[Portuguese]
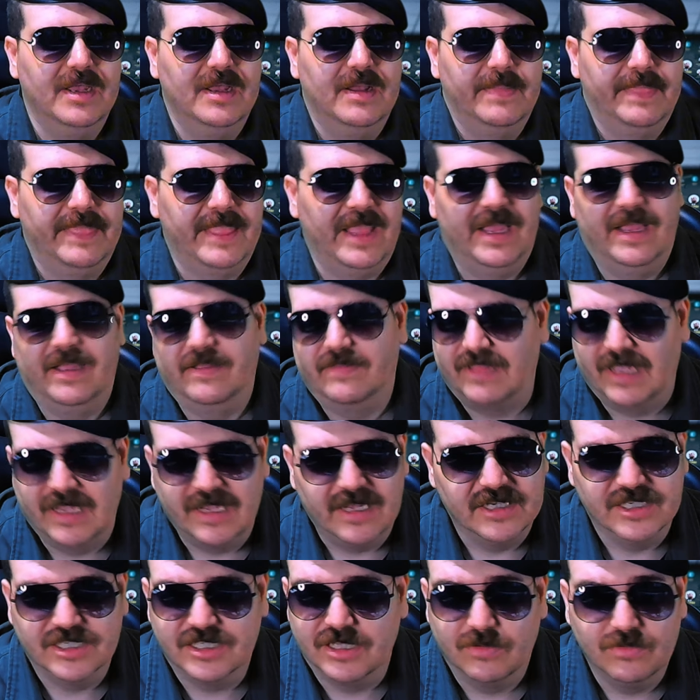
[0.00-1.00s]
É, tem
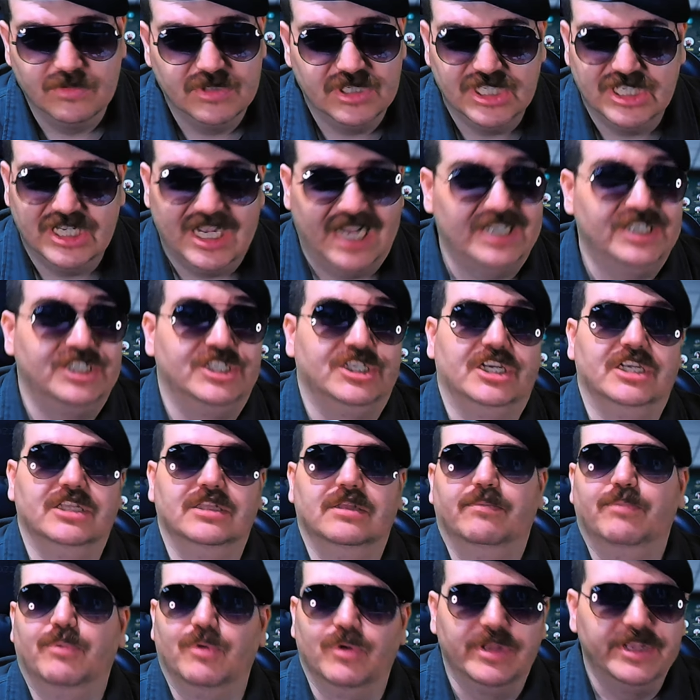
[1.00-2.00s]
questão de agenda
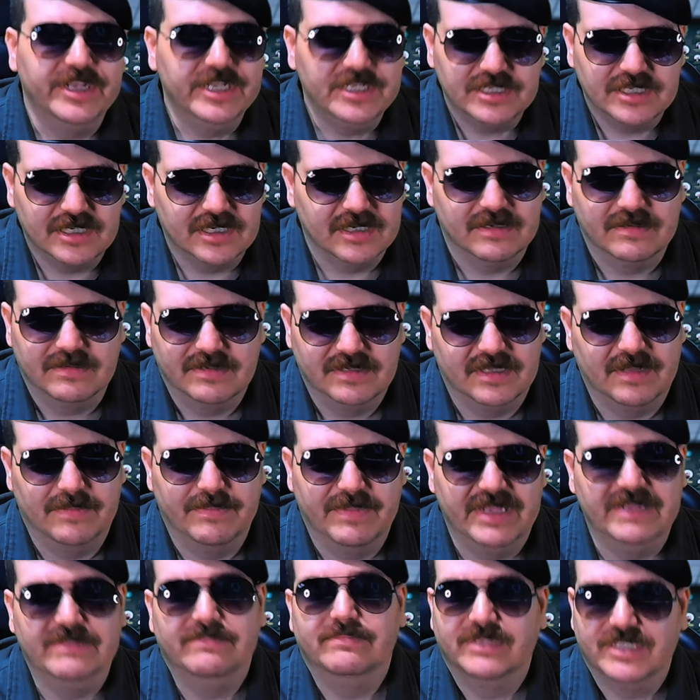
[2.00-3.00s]
política, que
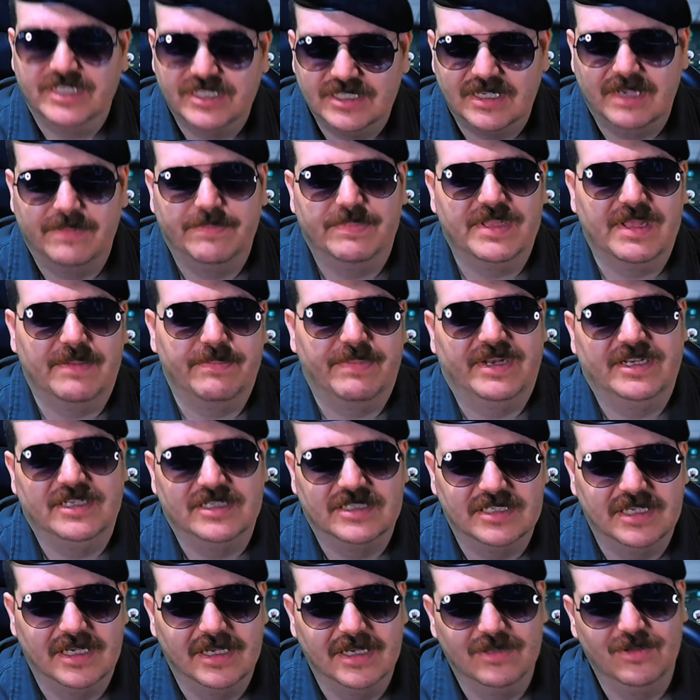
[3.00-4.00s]
também sempre está
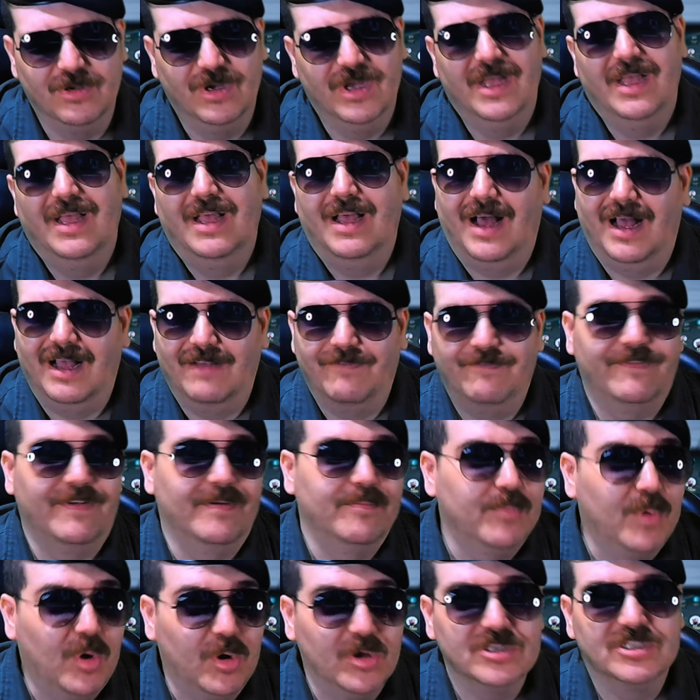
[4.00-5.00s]
aparecendo. A
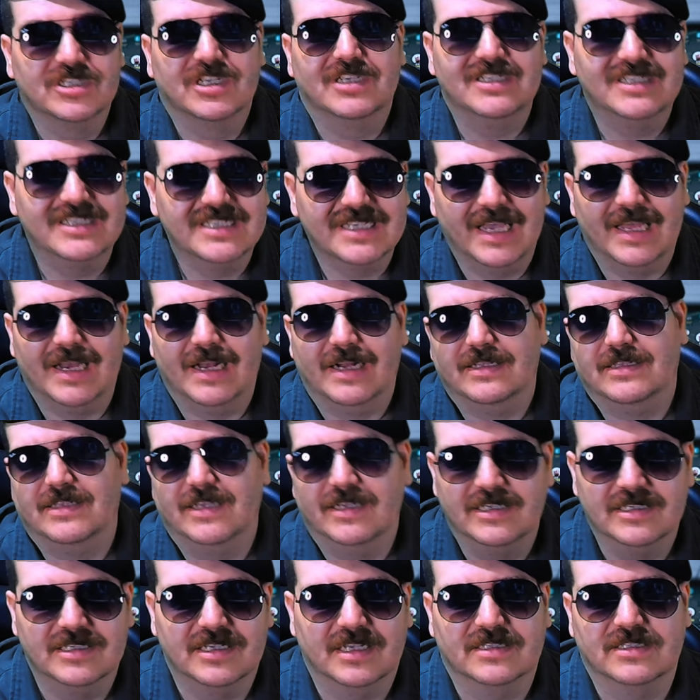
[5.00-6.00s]
famosa
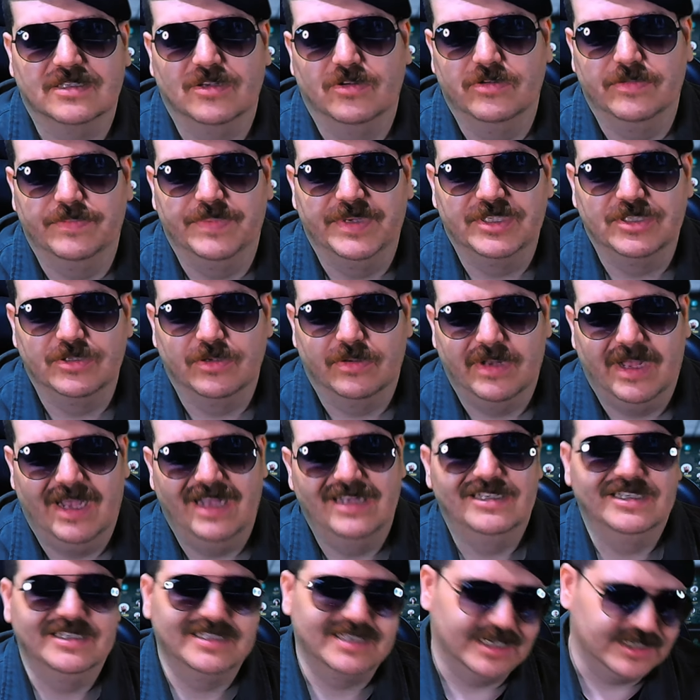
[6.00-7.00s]
descaracterização de
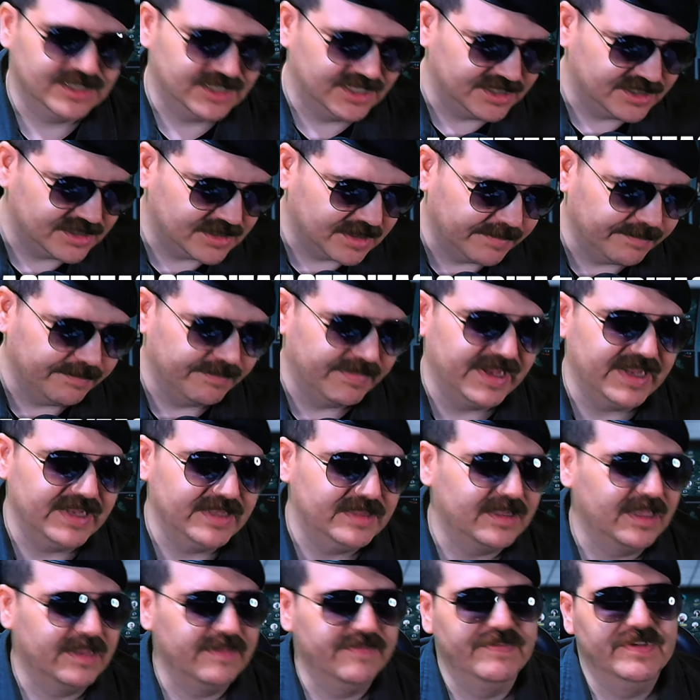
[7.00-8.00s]
personagens que a gente também
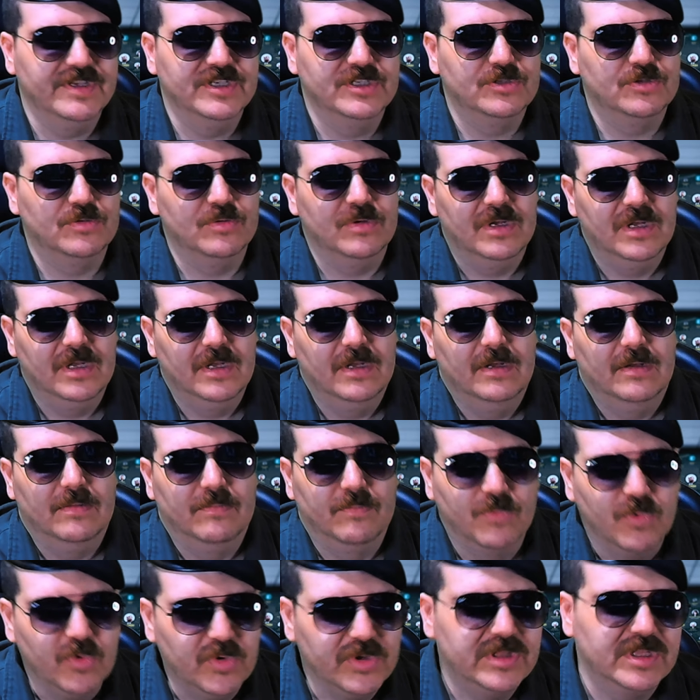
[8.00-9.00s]
tem visto
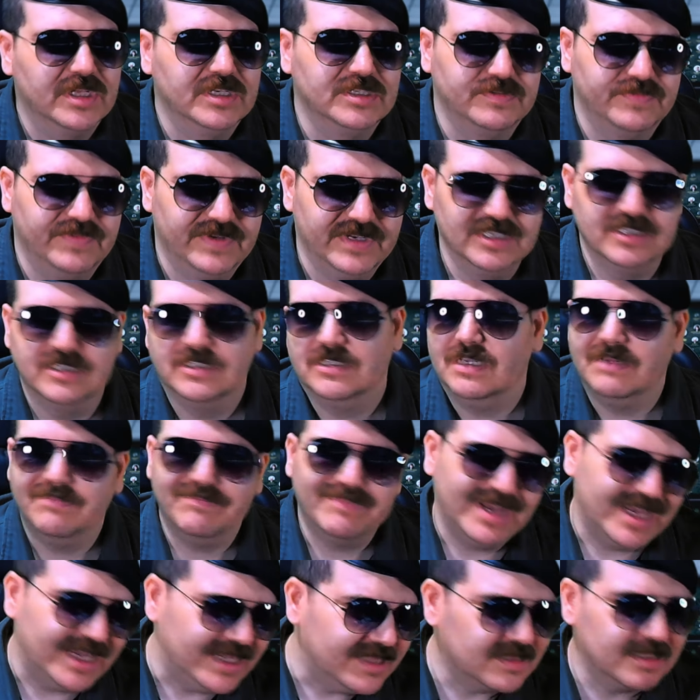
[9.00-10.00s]
muitas vezes, e
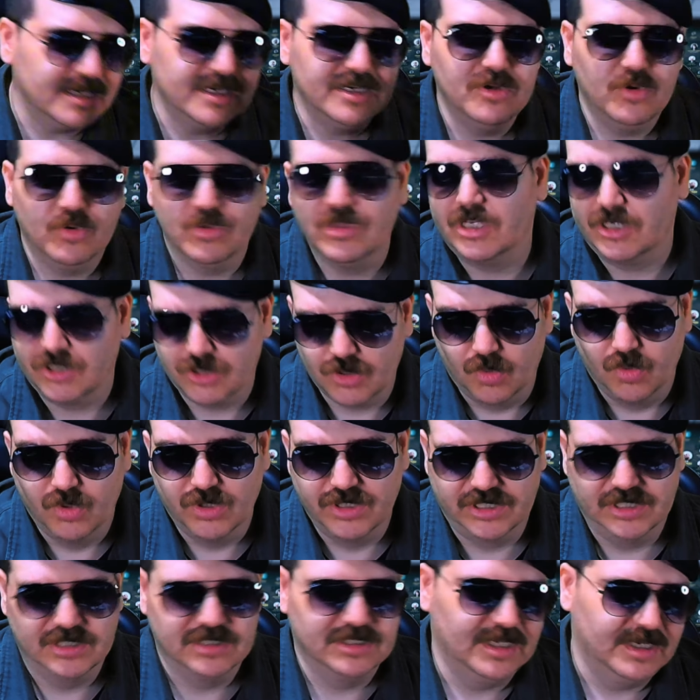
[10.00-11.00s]
entre outras
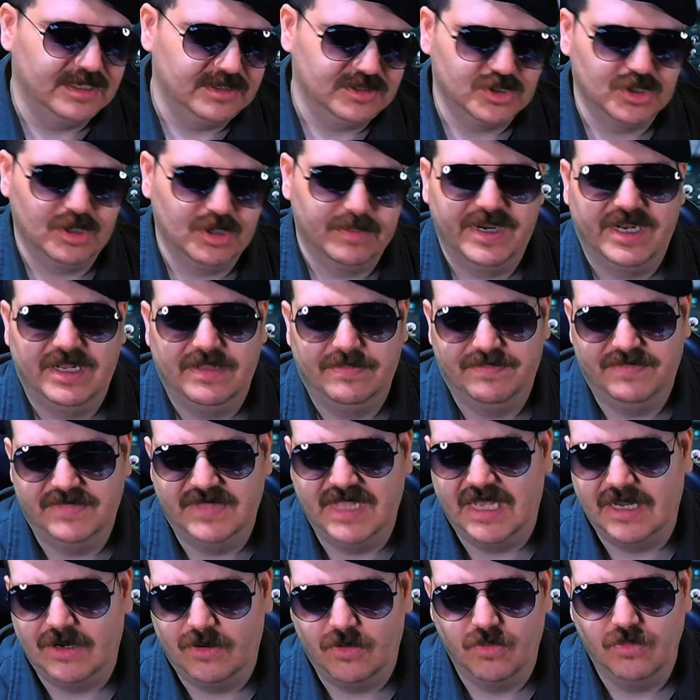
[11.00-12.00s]
coisas, né? Só para
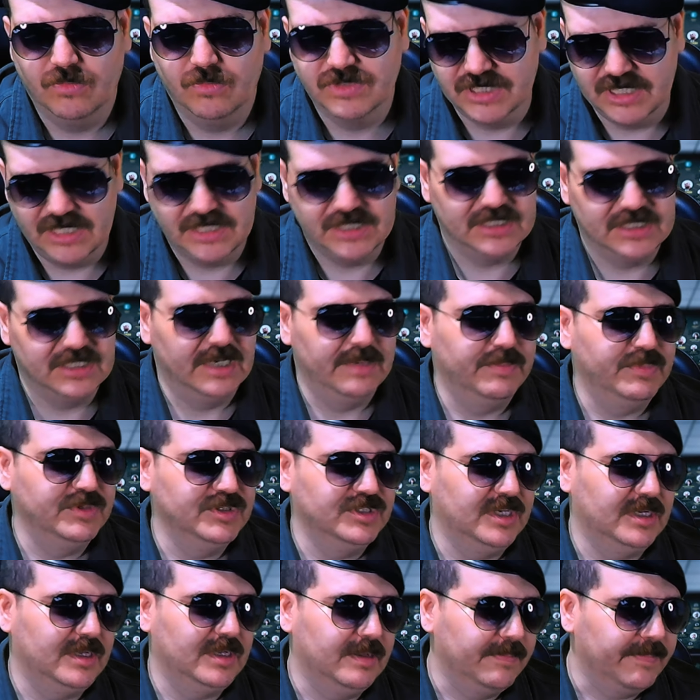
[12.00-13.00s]
dar alguns exemplos
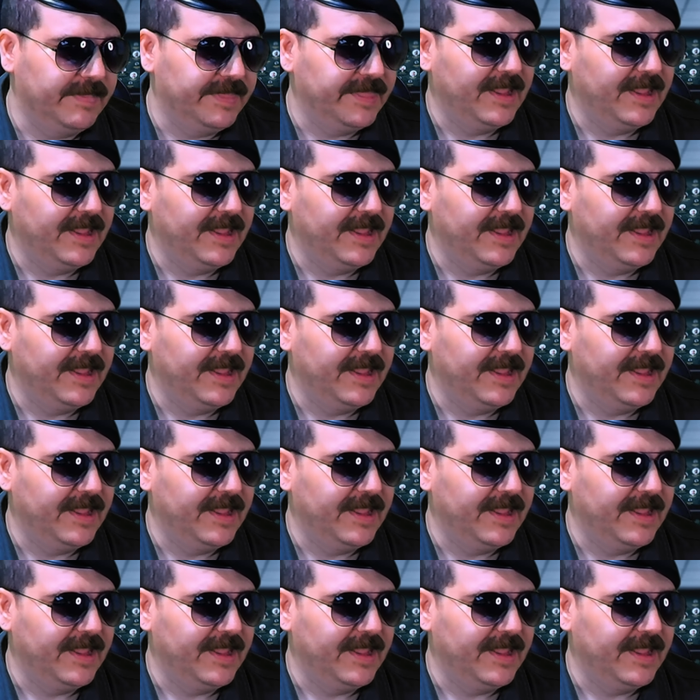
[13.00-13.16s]
aqui.